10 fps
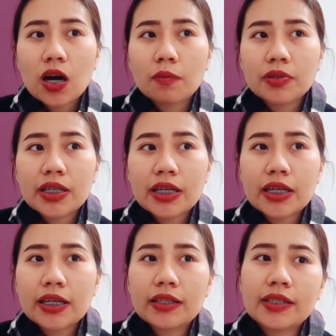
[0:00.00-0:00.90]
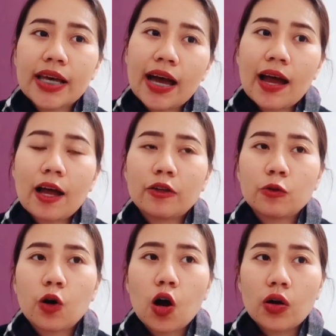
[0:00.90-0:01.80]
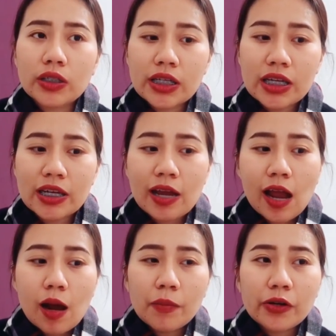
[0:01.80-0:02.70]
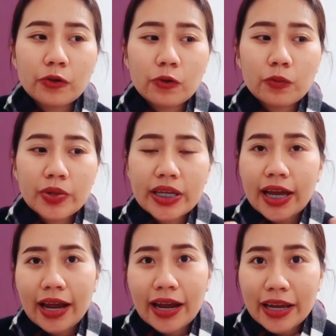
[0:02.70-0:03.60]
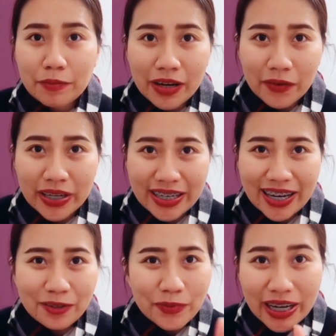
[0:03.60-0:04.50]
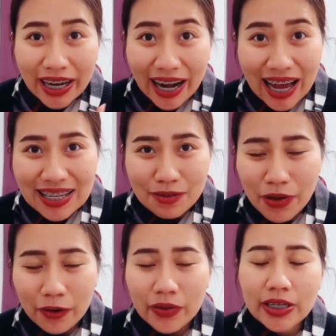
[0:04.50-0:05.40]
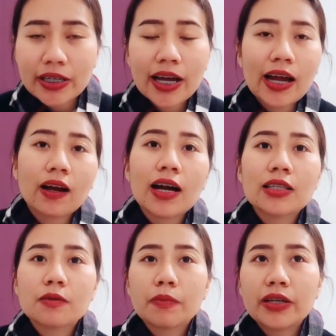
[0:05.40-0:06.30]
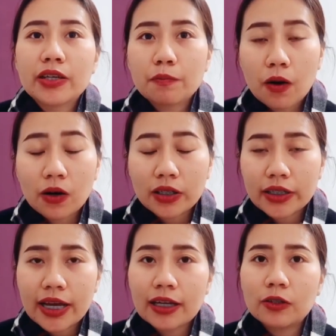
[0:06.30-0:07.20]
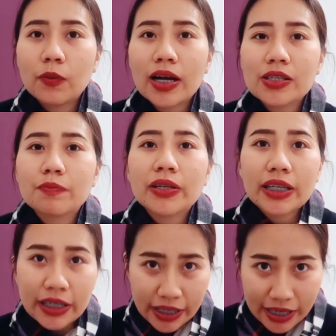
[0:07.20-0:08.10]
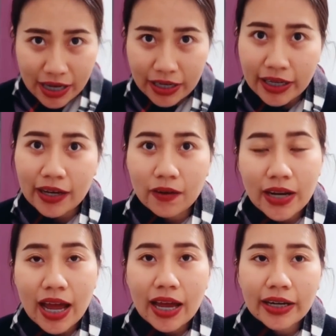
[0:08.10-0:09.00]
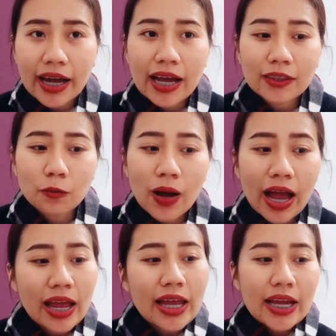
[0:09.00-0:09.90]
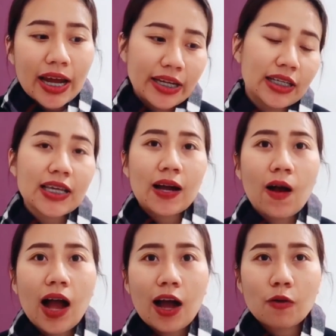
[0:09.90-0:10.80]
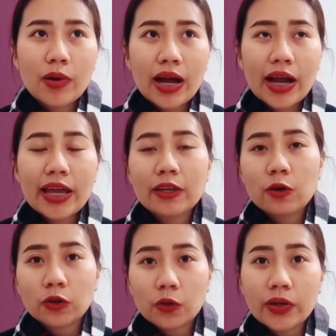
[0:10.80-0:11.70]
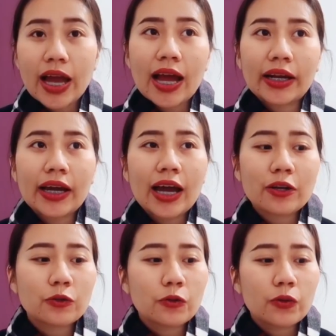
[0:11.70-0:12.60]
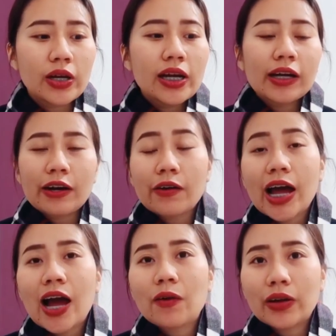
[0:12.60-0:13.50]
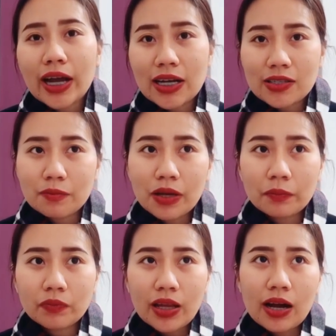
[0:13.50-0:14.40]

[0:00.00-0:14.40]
ชอบที่จะดูของที่มันดูมีไฮมากกว่านี้ดูบิ๊กคลาสมากกว่านี้นะคะ ก็อาจจะไปดีพอตนะหรือว่าจะเป็นอีเกียอะไรเงี้ยก็ได้นะคะ แต่ว่าอันนี้จ๋าก็เอามาให้ยกตัวอย่างนะคะ ดูคร่าวๆแล้วกันสำหรับ